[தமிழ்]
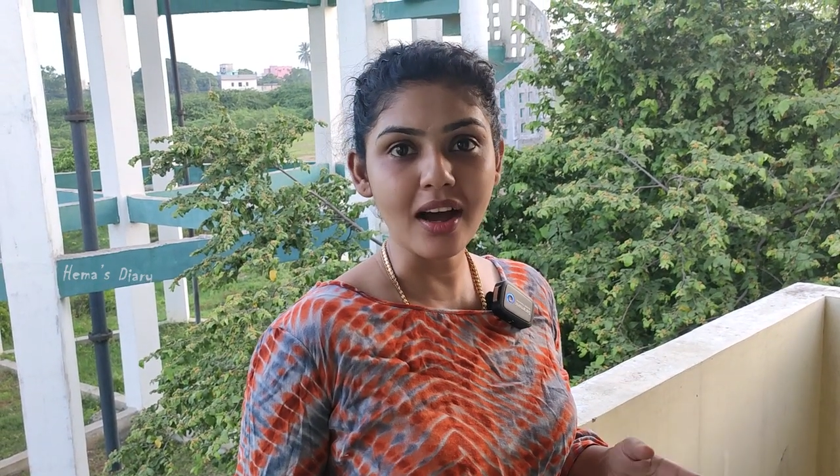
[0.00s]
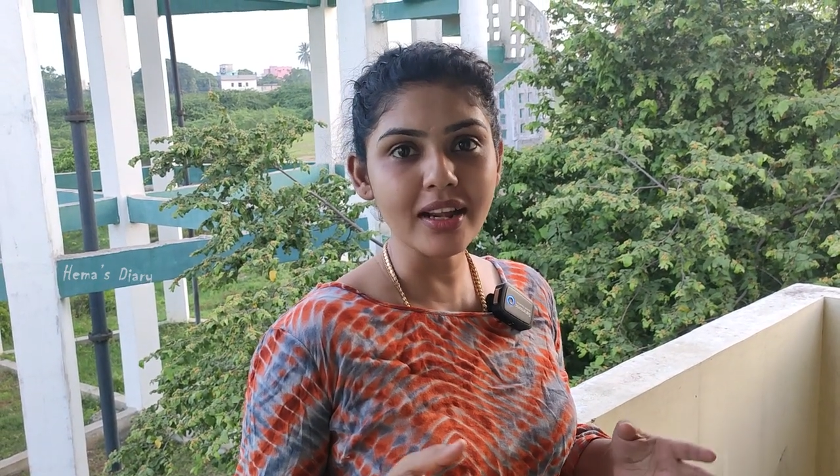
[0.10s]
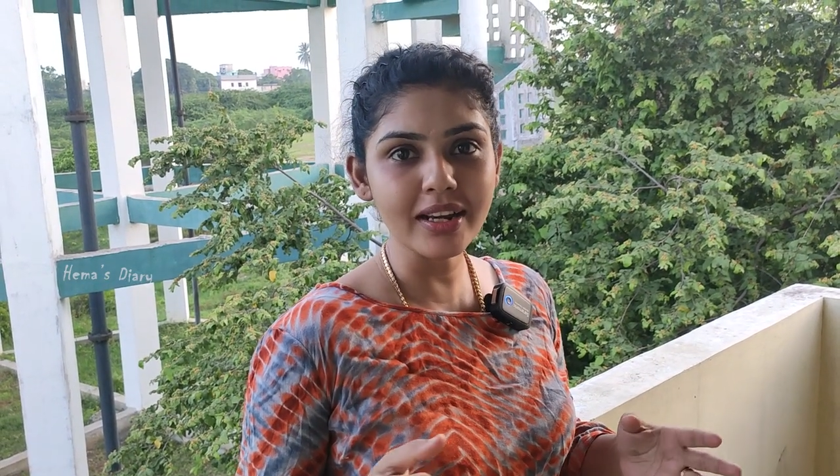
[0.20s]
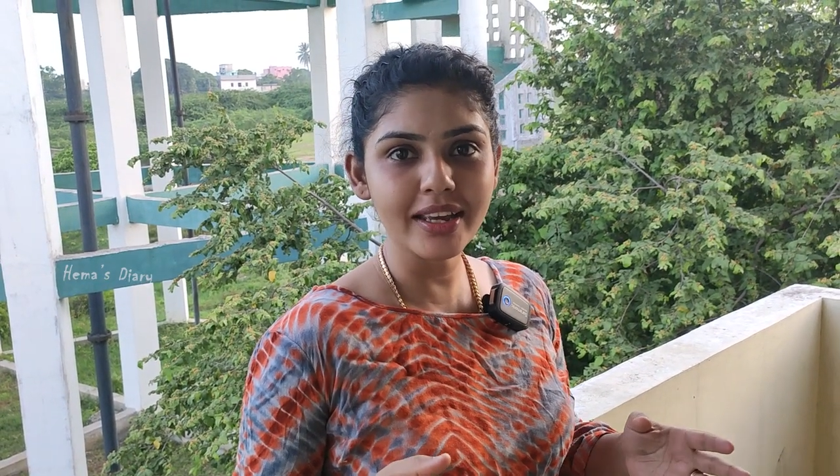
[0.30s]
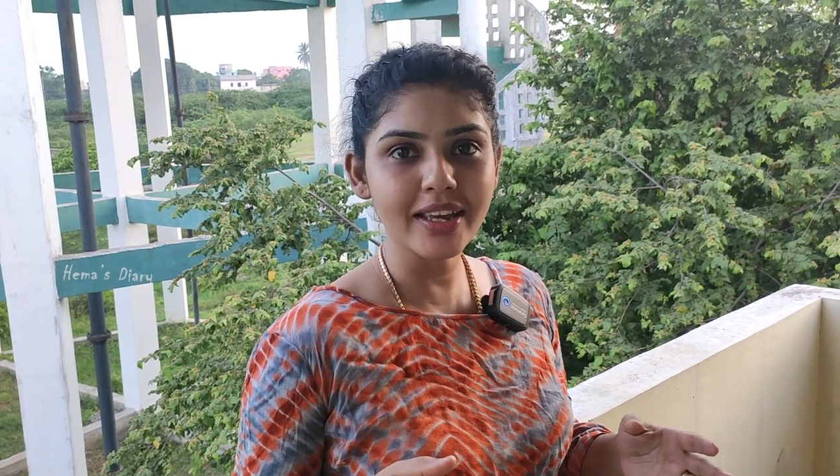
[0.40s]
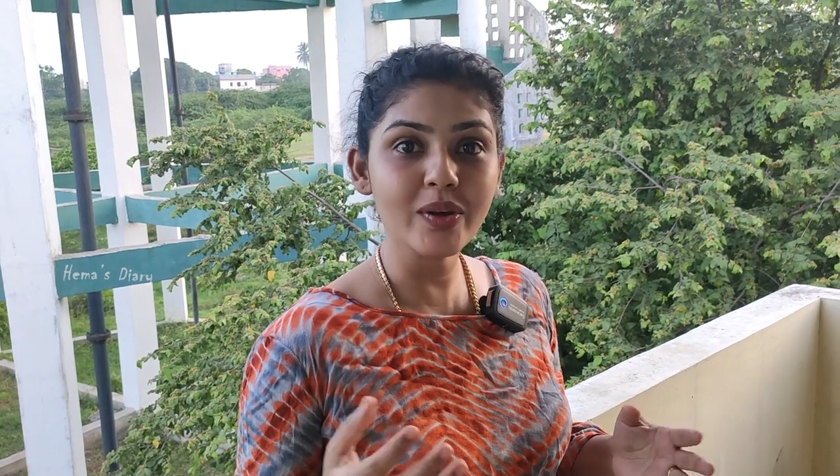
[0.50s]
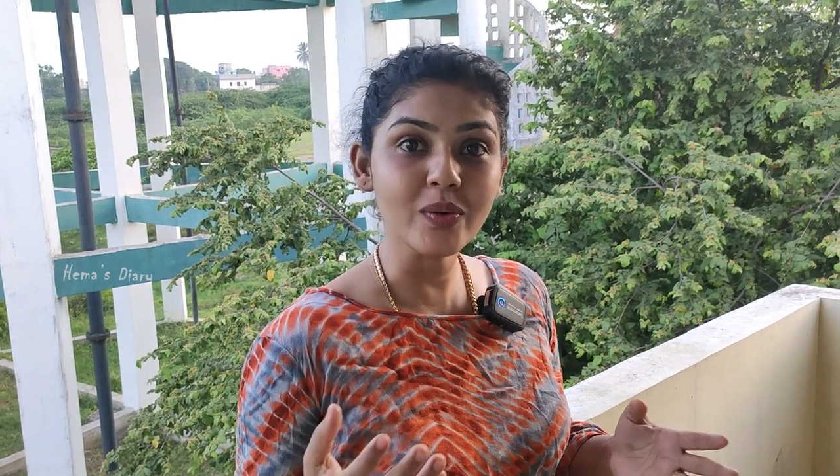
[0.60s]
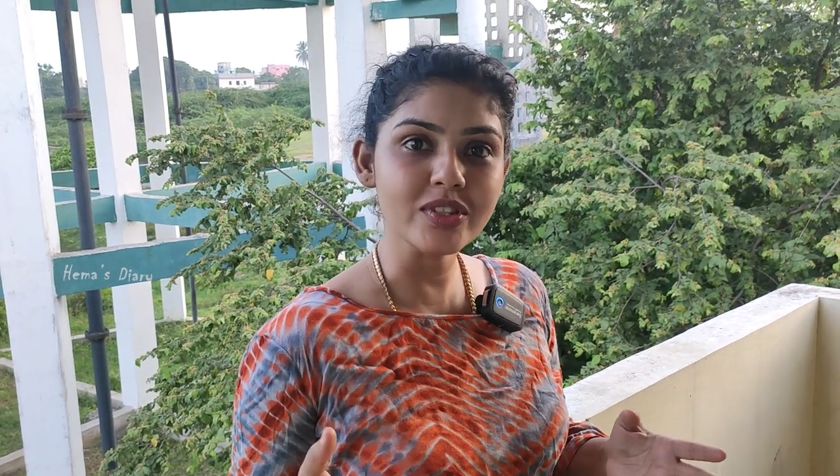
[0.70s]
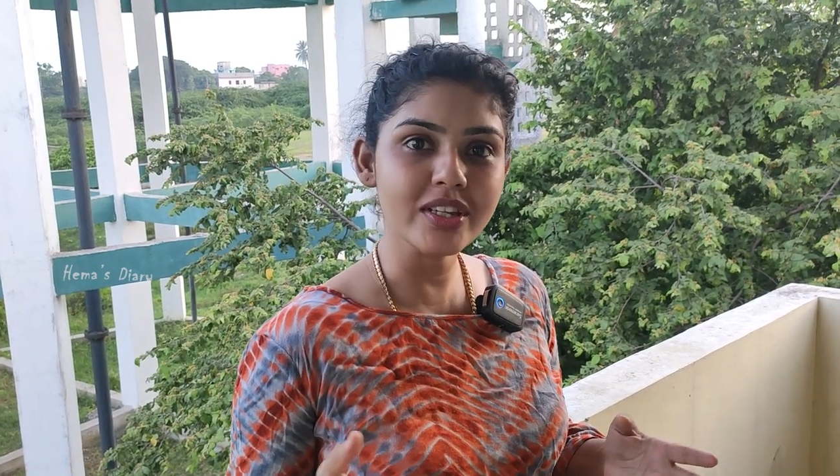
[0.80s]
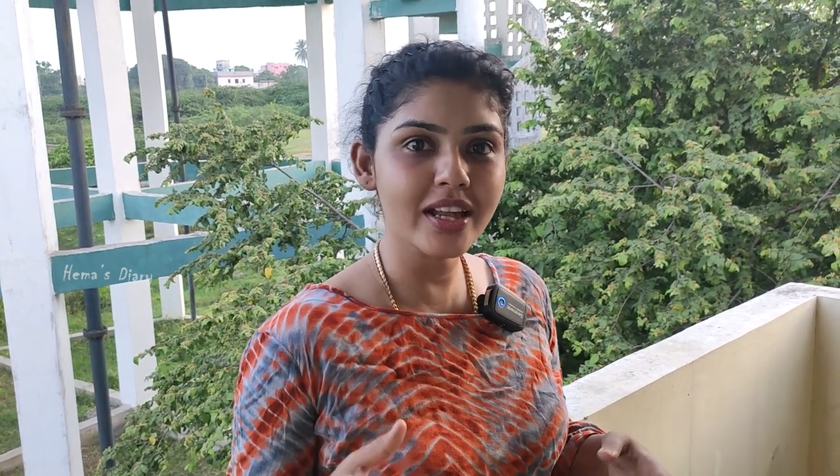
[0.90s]
காரில் ஏறி
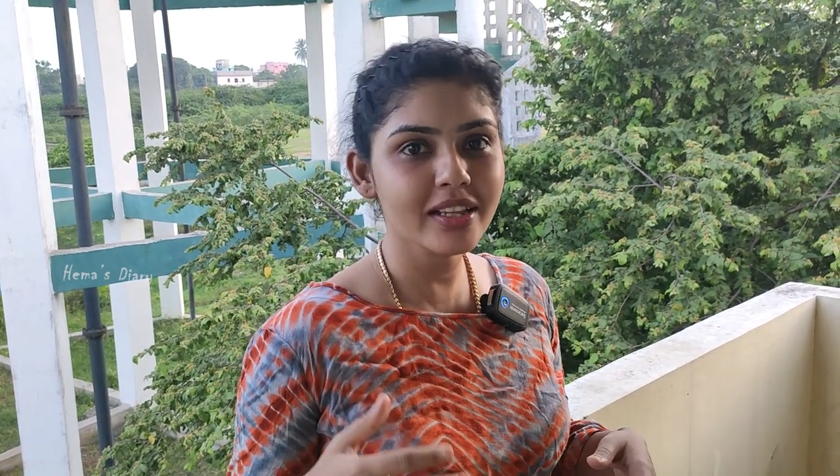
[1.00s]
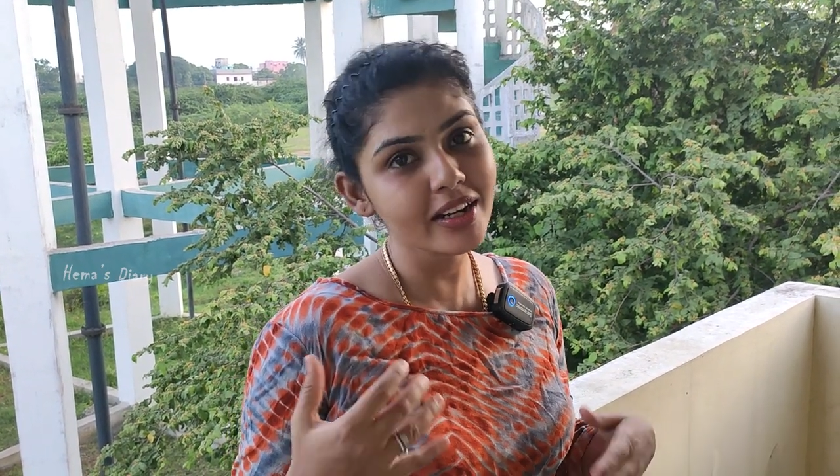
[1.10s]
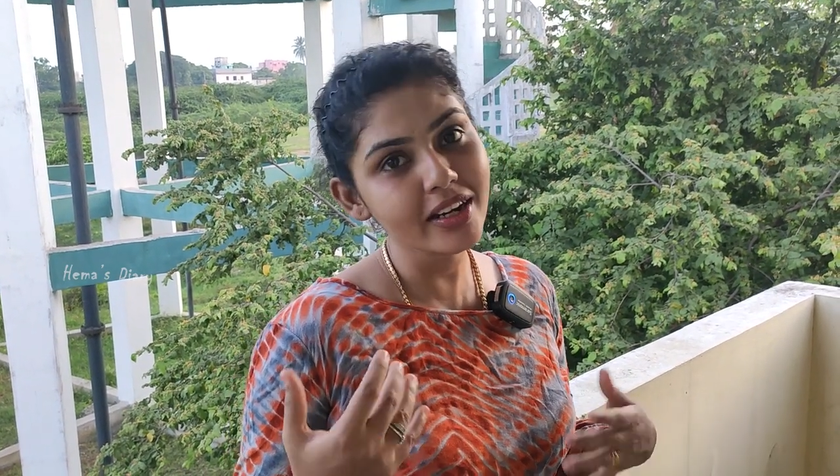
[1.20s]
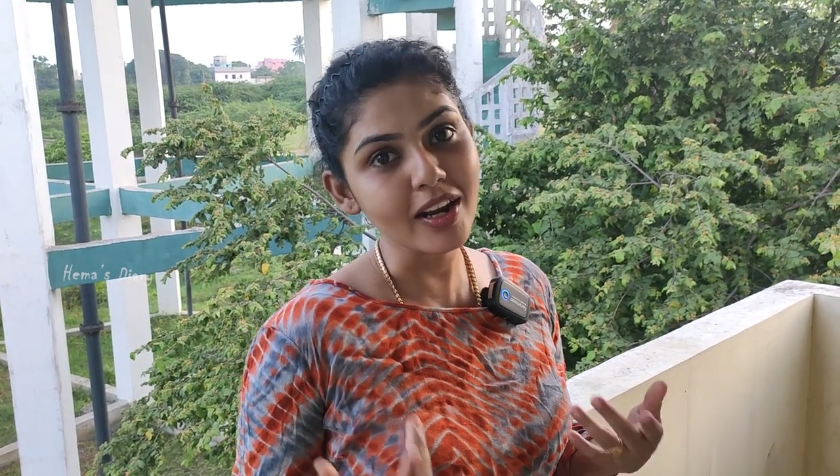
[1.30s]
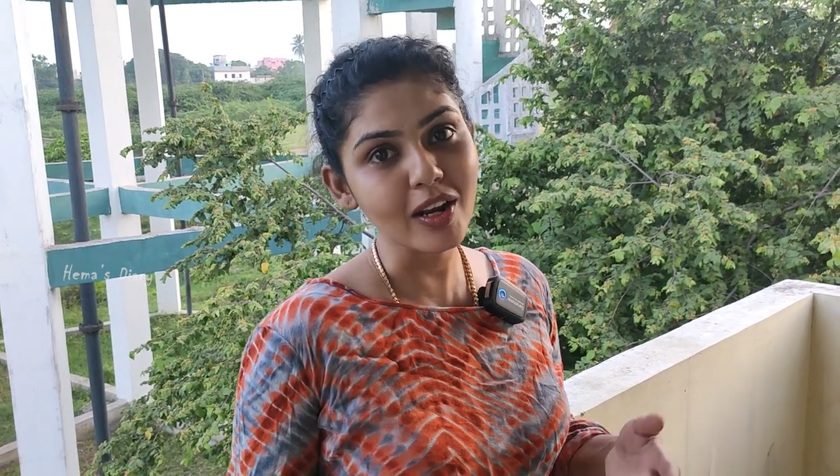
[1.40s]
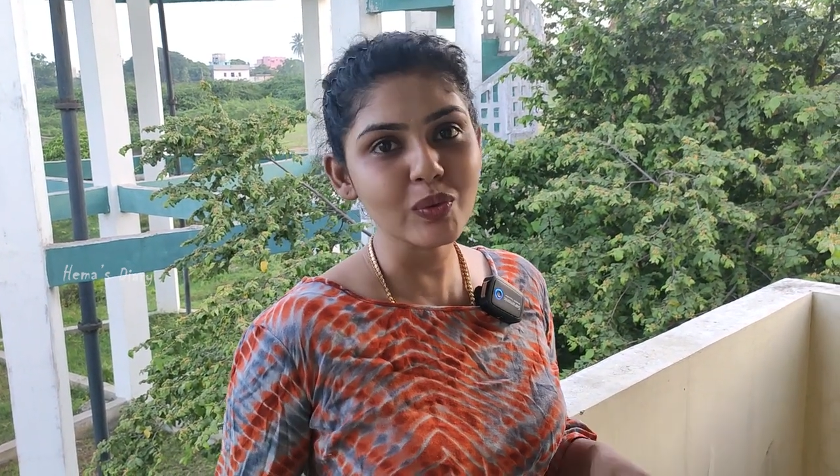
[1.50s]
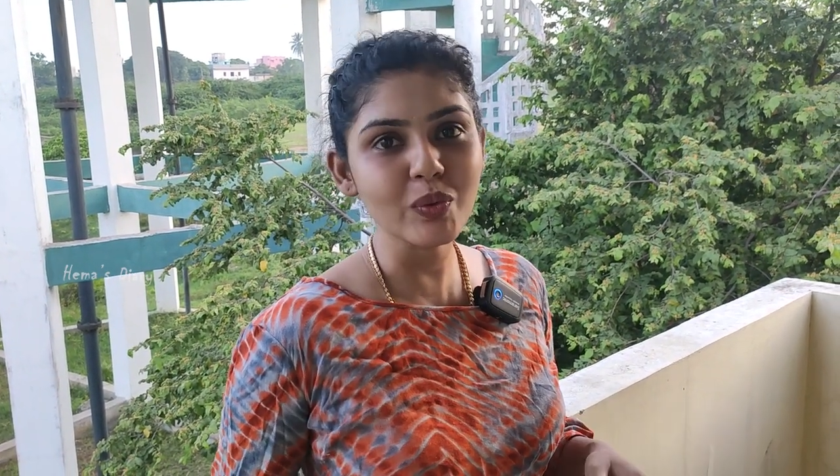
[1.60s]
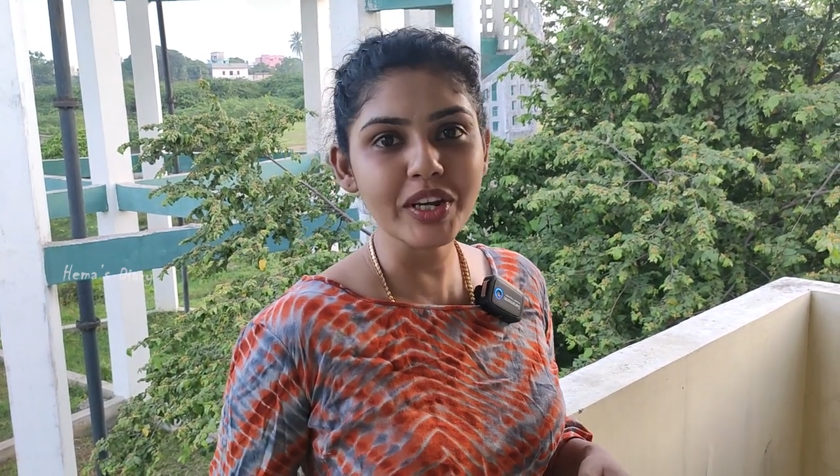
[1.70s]
கொஞ்ச நேரத்துலேயே நல்லா